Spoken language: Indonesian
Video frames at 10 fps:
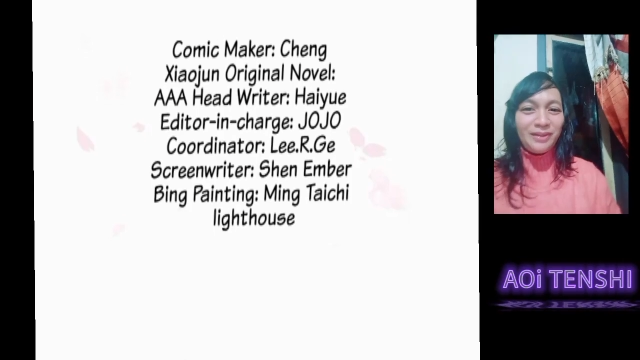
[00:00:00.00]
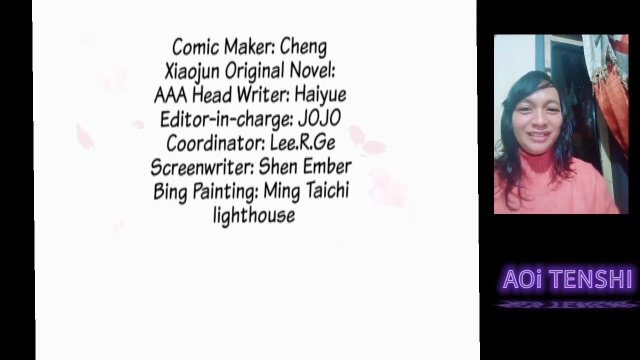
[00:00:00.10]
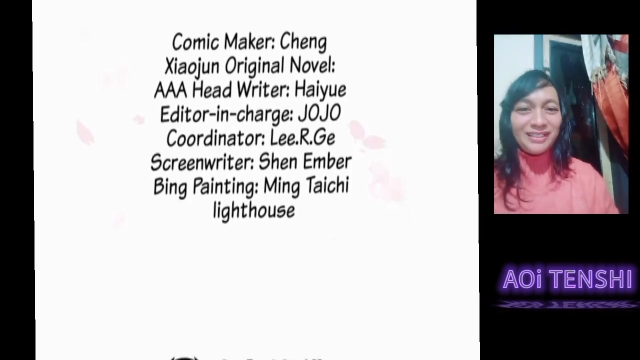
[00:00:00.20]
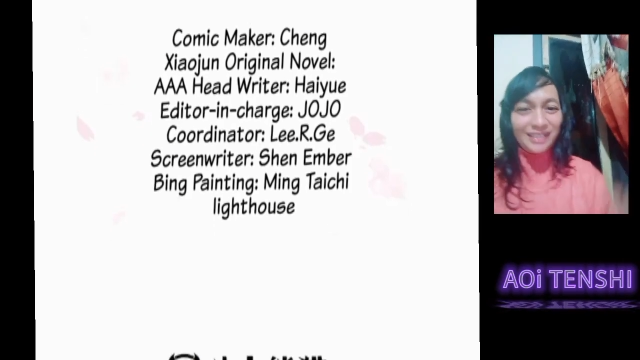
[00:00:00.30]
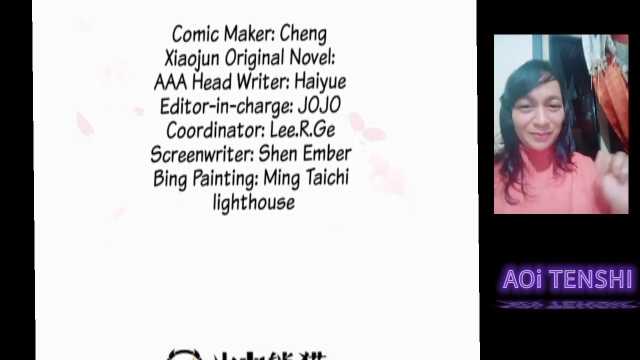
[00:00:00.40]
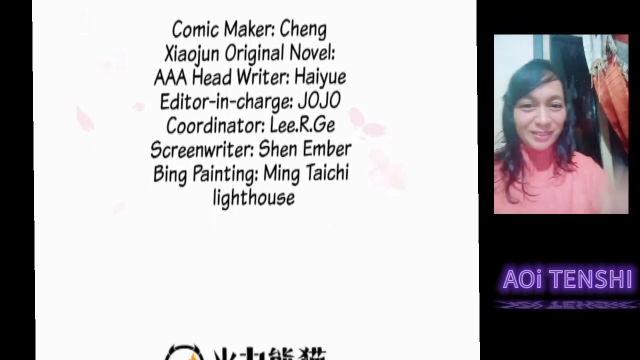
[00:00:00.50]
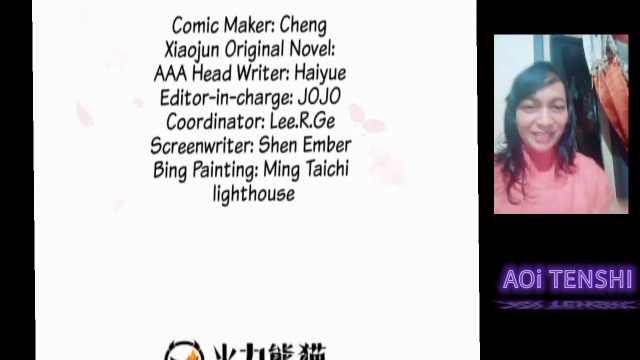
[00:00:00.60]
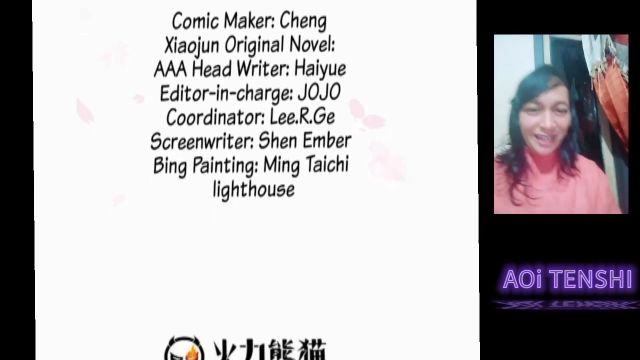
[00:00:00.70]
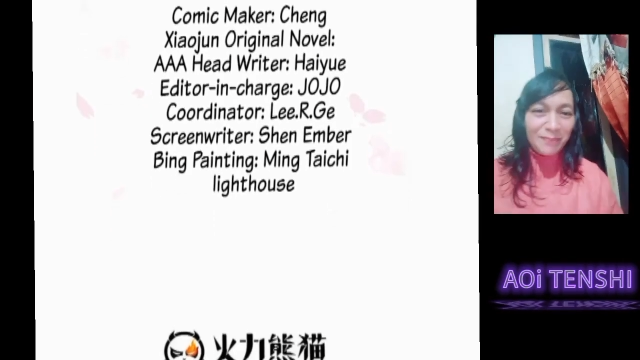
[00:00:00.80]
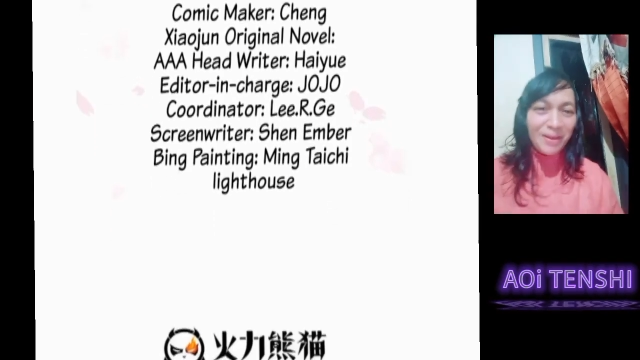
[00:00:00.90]
lupa di
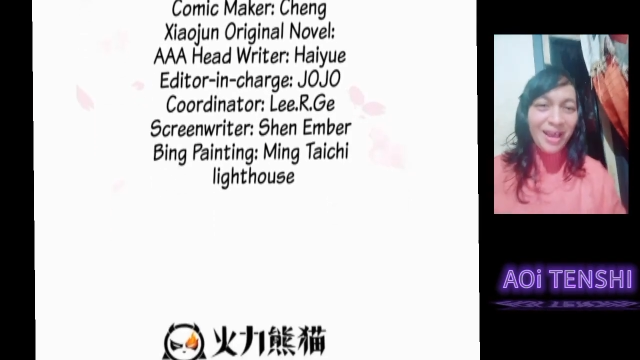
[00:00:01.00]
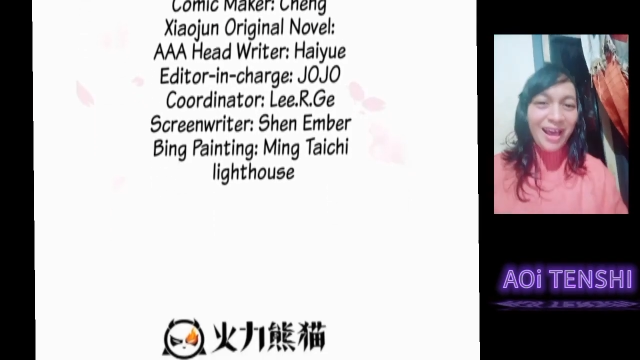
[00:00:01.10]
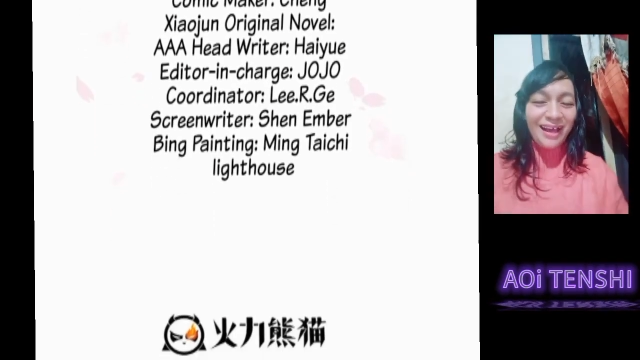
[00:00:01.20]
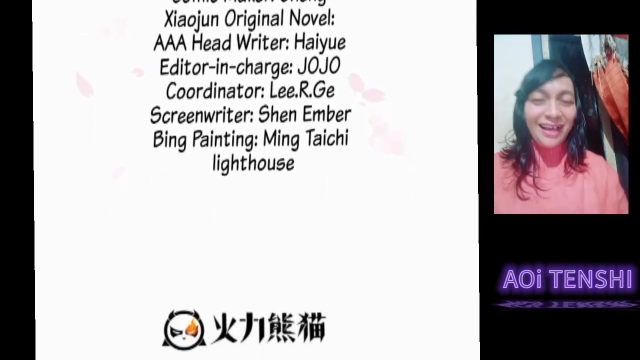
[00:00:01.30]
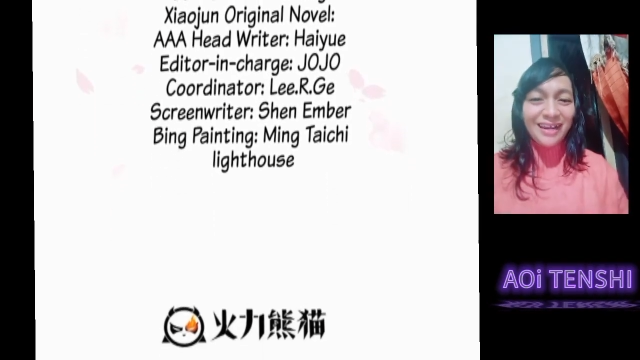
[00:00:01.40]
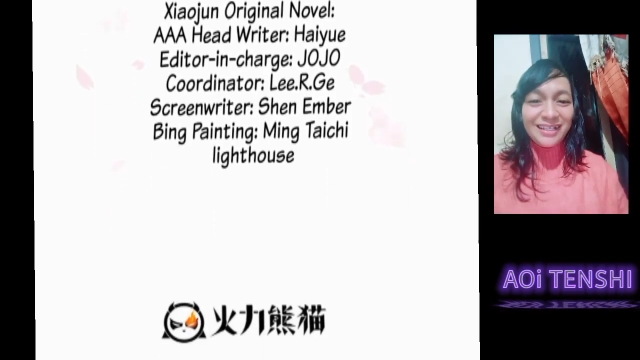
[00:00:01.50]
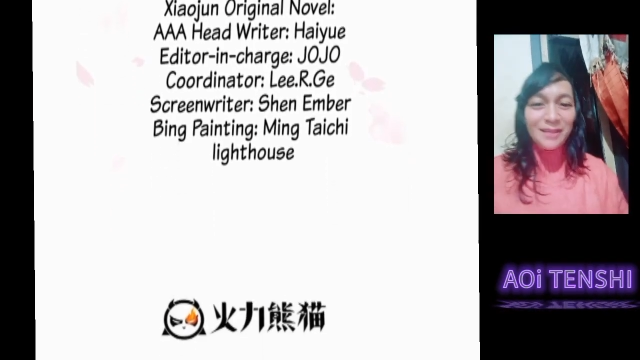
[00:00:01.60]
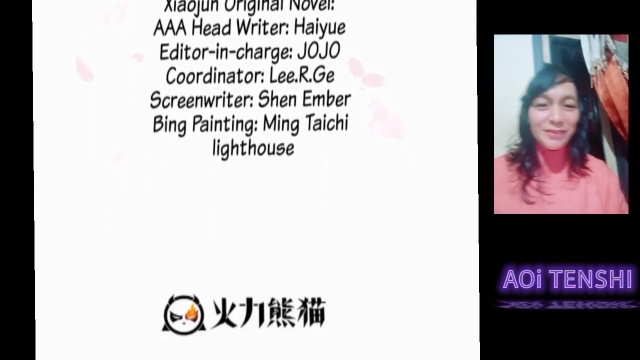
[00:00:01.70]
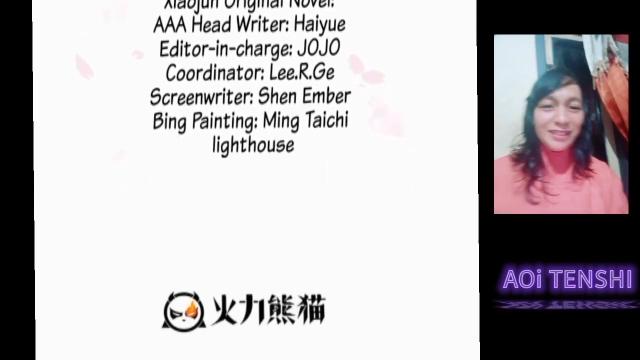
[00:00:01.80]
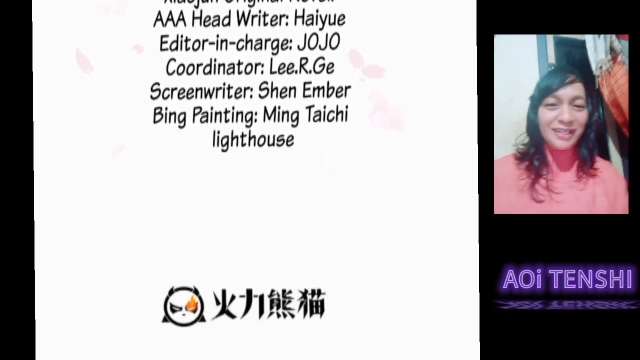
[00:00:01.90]
subscribe karena
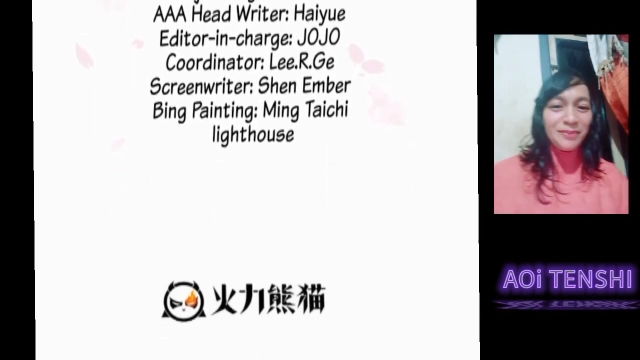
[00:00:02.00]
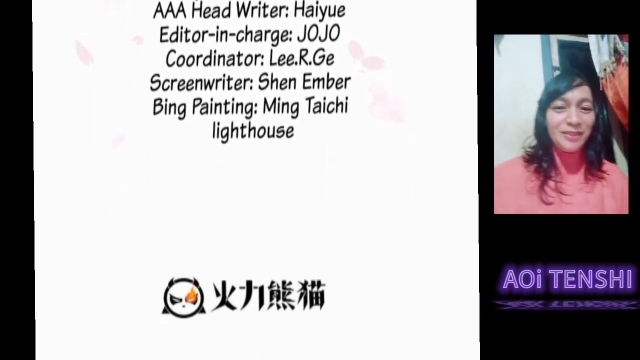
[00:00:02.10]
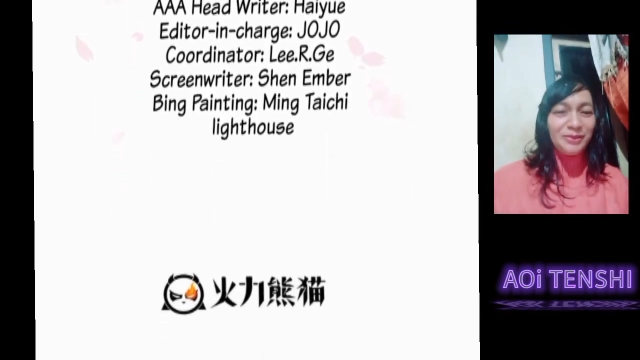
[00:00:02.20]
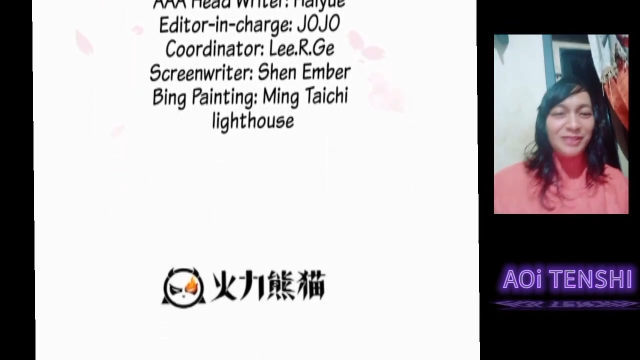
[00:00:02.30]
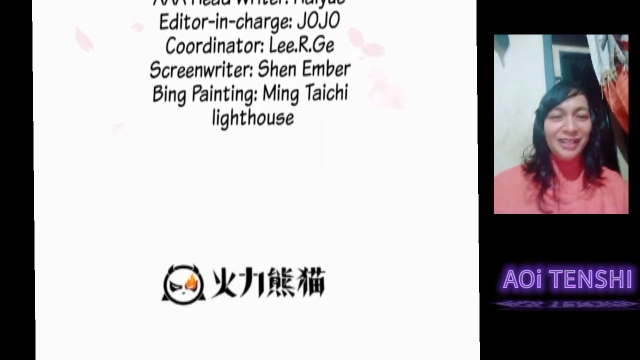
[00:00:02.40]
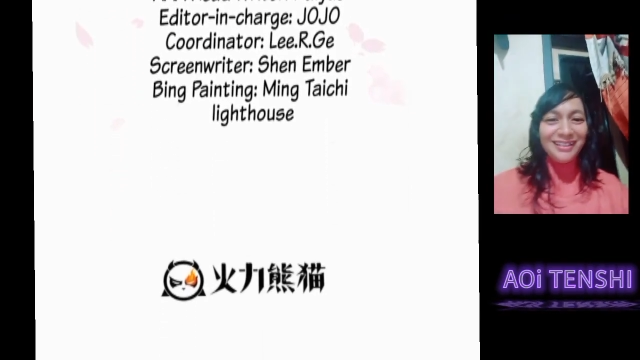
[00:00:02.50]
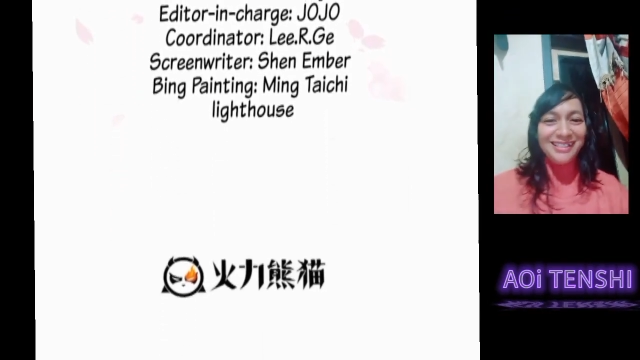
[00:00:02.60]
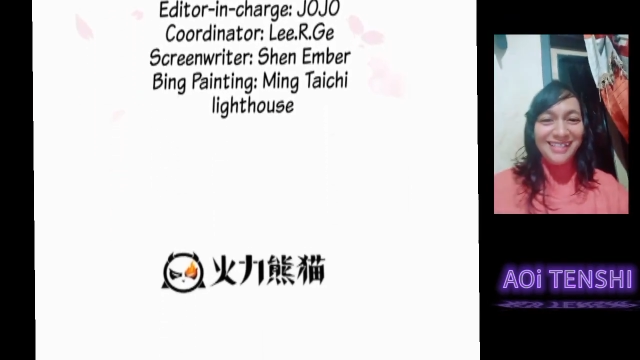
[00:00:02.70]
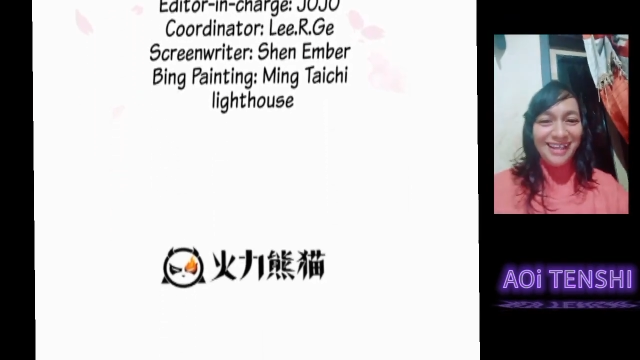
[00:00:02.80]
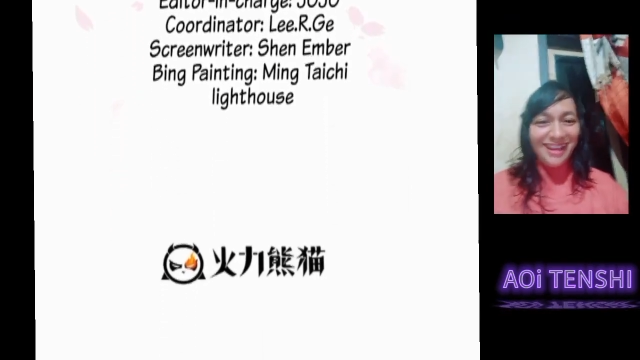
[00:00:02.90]
subscribe itu
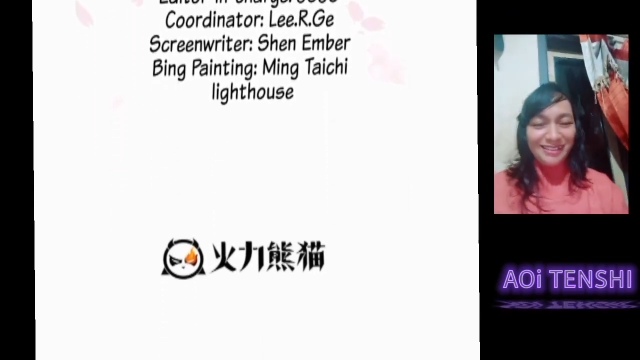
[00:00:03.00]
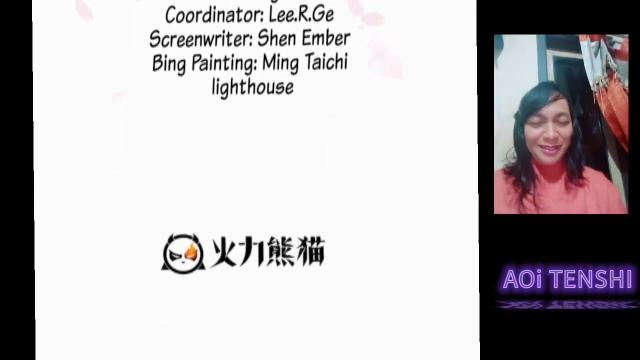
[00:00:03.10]
gratis ya.